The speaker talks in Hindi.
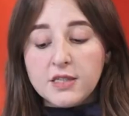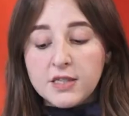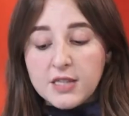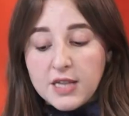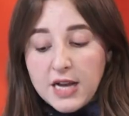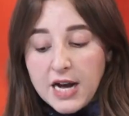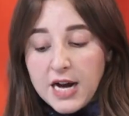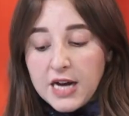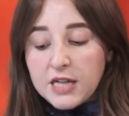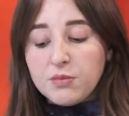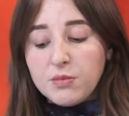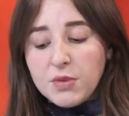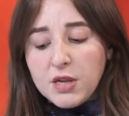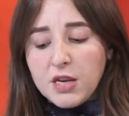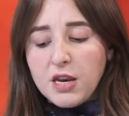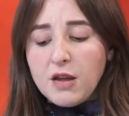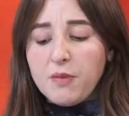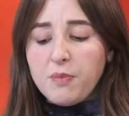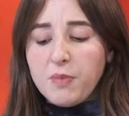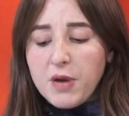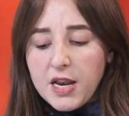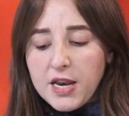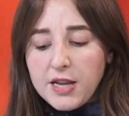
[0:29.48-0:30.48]
इस आदमी
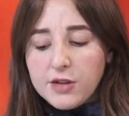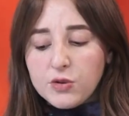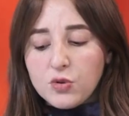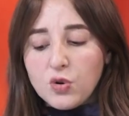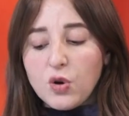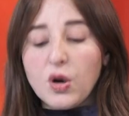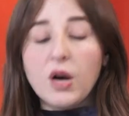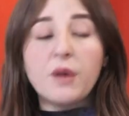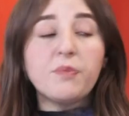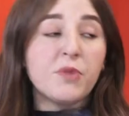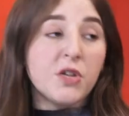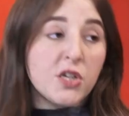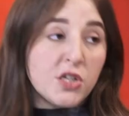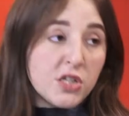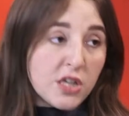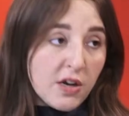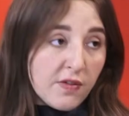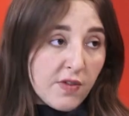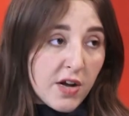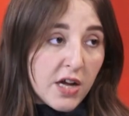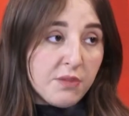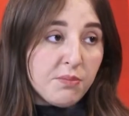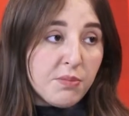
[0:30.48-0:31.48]
ने पहले तो अपनी
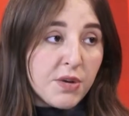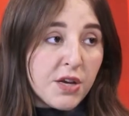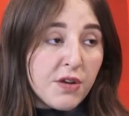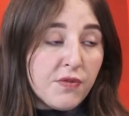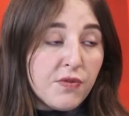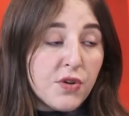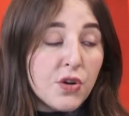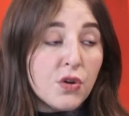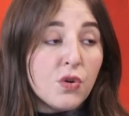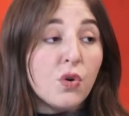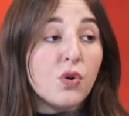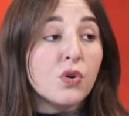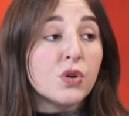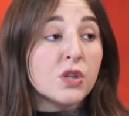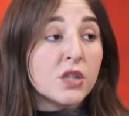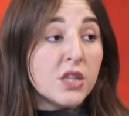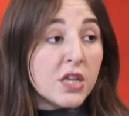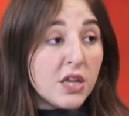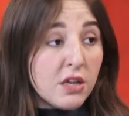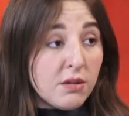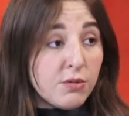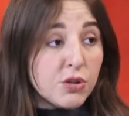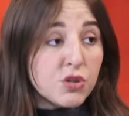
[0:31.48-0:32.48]
जवान बीवी और
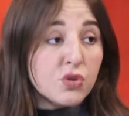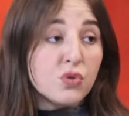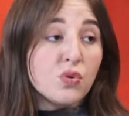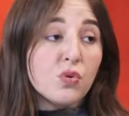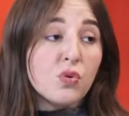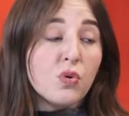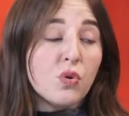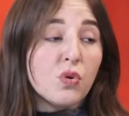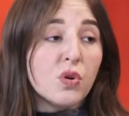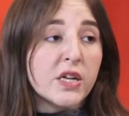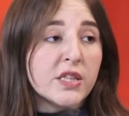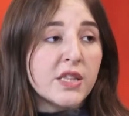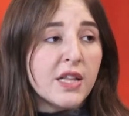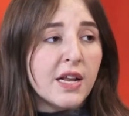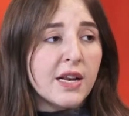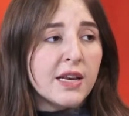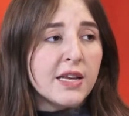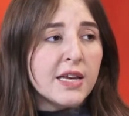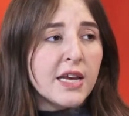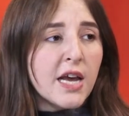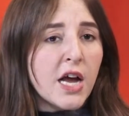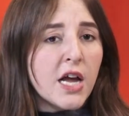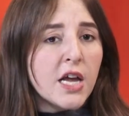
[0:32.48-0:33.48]
तीन बच्चों को
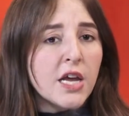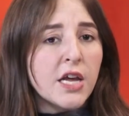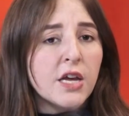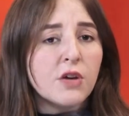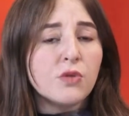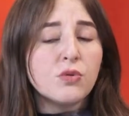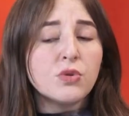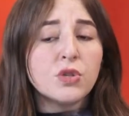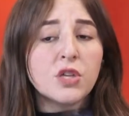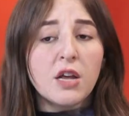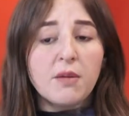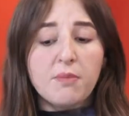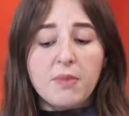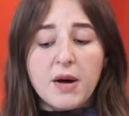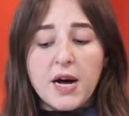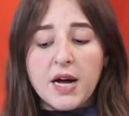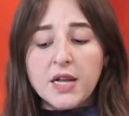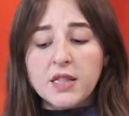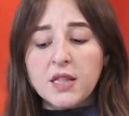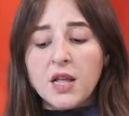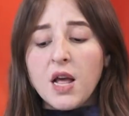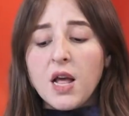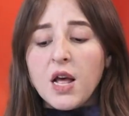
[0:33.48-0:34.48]
कत्ल किया है उसके
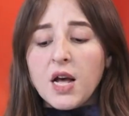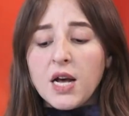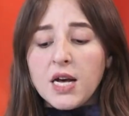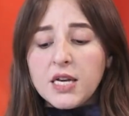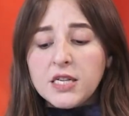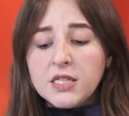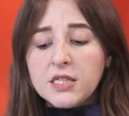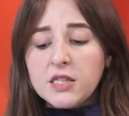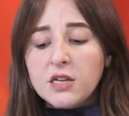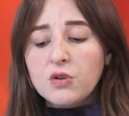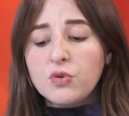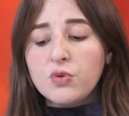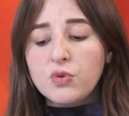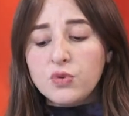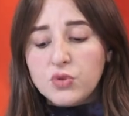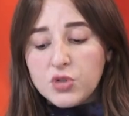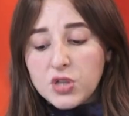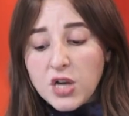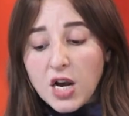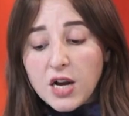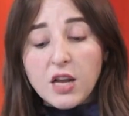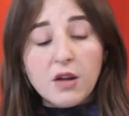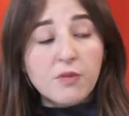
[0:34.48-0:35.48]
बाद इसने
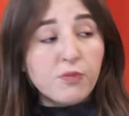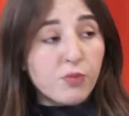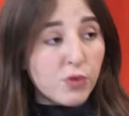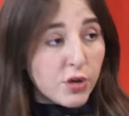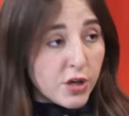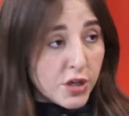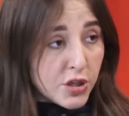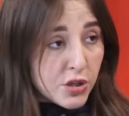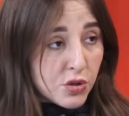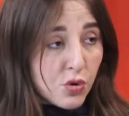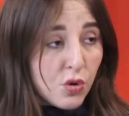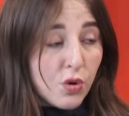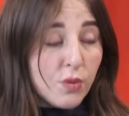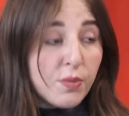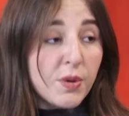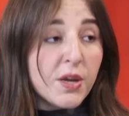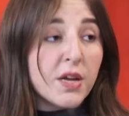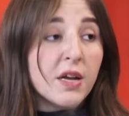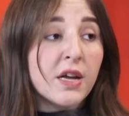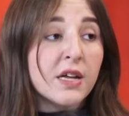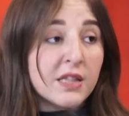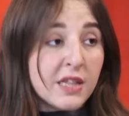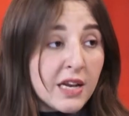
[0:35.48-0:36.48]
खुद जाके पुलिस को
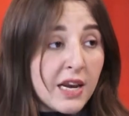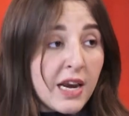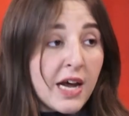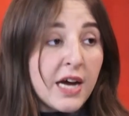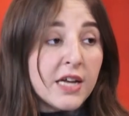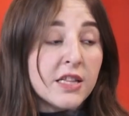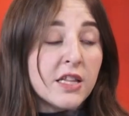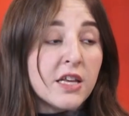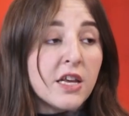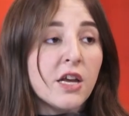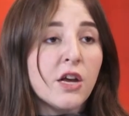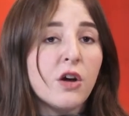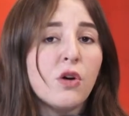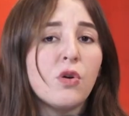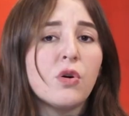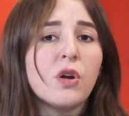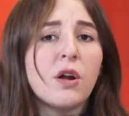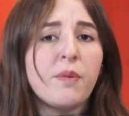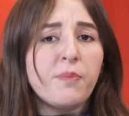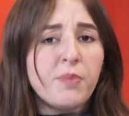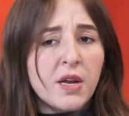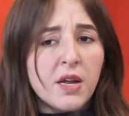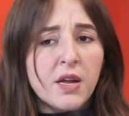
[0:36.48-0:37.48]
भी इतला दी है
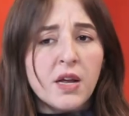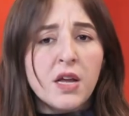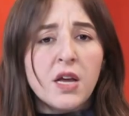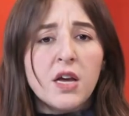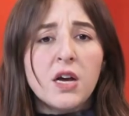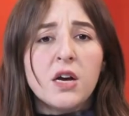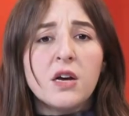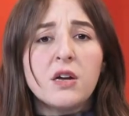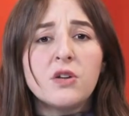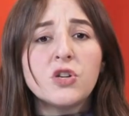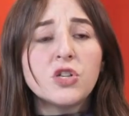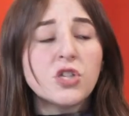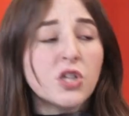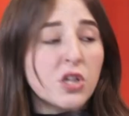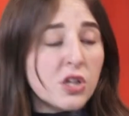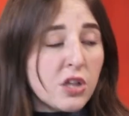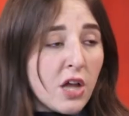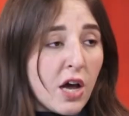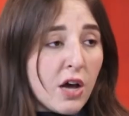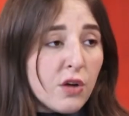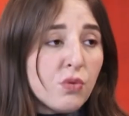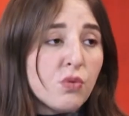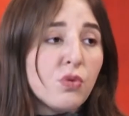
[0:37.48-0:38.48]
और अपने
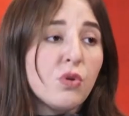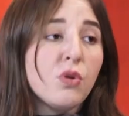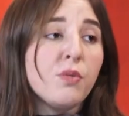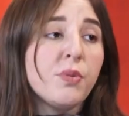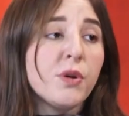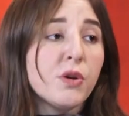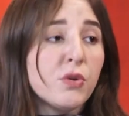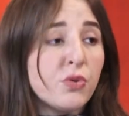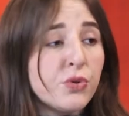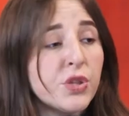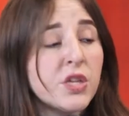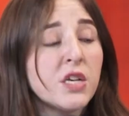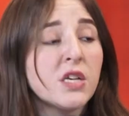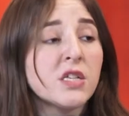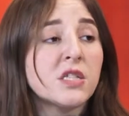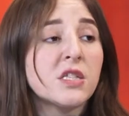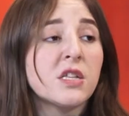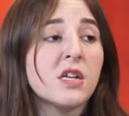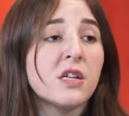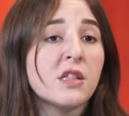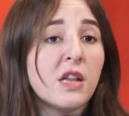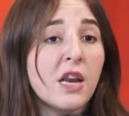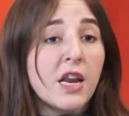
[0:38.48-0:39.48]
रिश्तेदारों को भी खुद ही
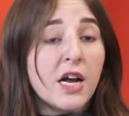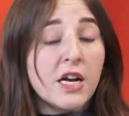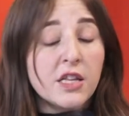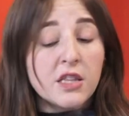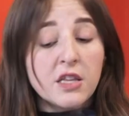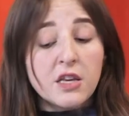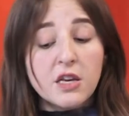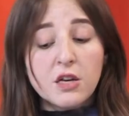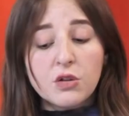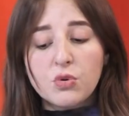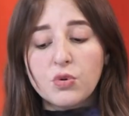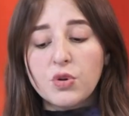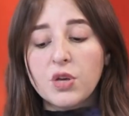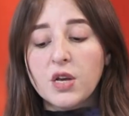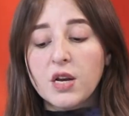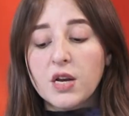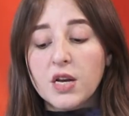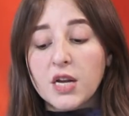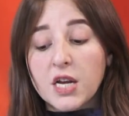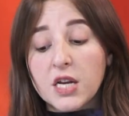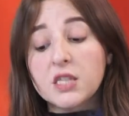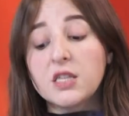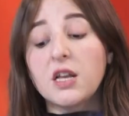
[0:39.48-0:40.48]
इसने इतला दी है तो
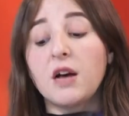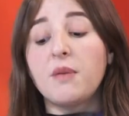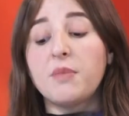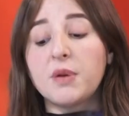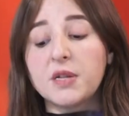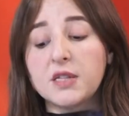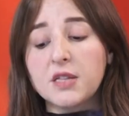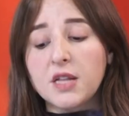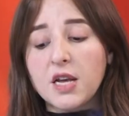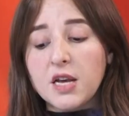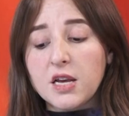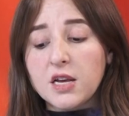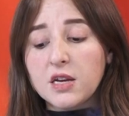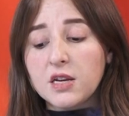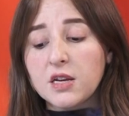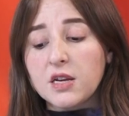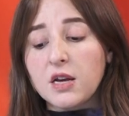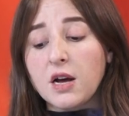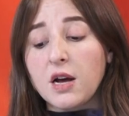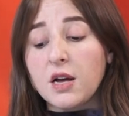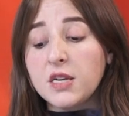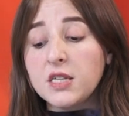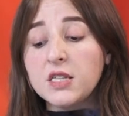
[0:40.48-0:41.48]
ये कैसा बंदा है
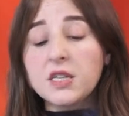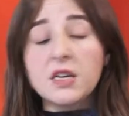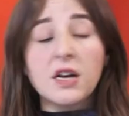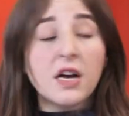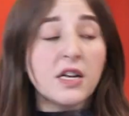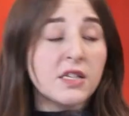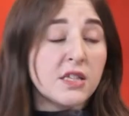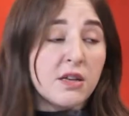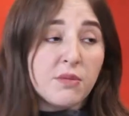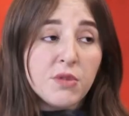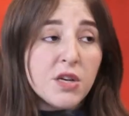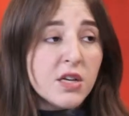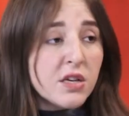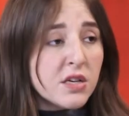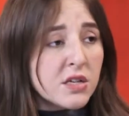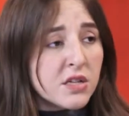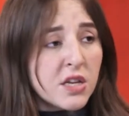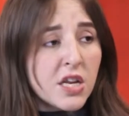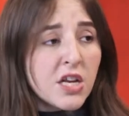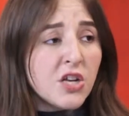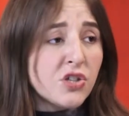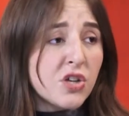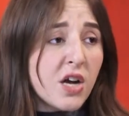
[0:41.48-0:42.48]
क्या इसका ज़मीर
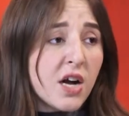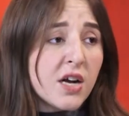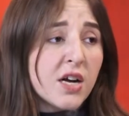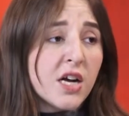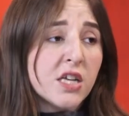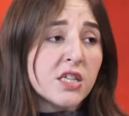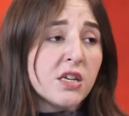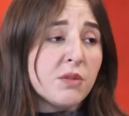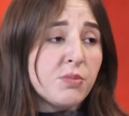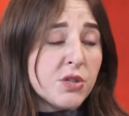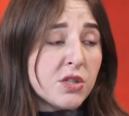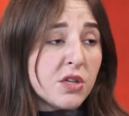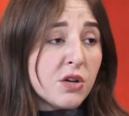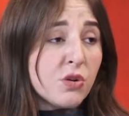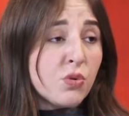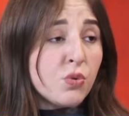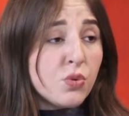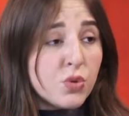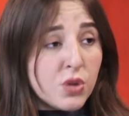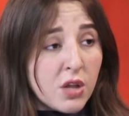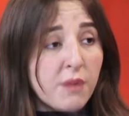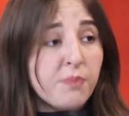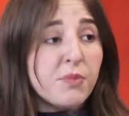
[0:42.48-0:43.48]
नहीं जागा जब इसने
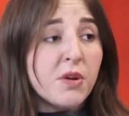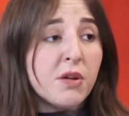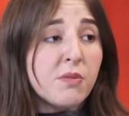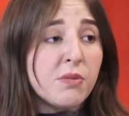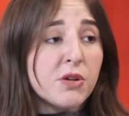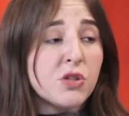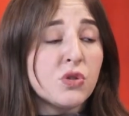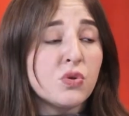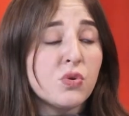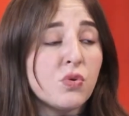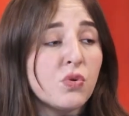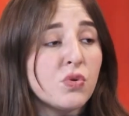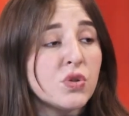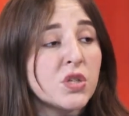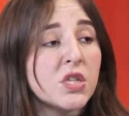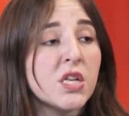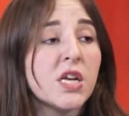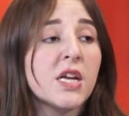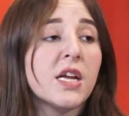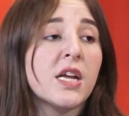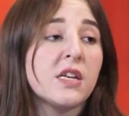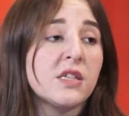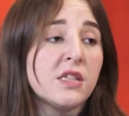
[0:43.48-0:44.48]
खुद अपने बच्चों को
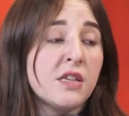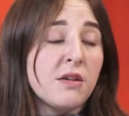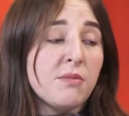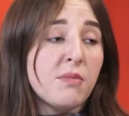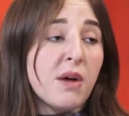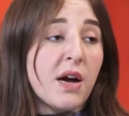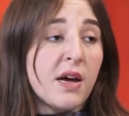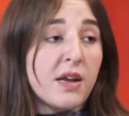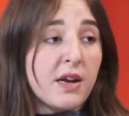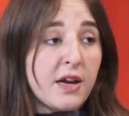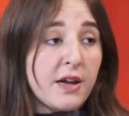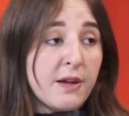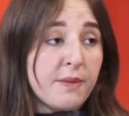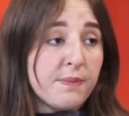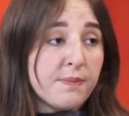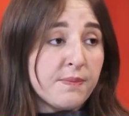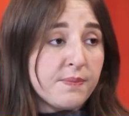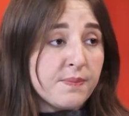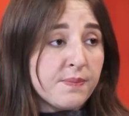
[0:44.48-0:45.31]
इसने कैसे मारा है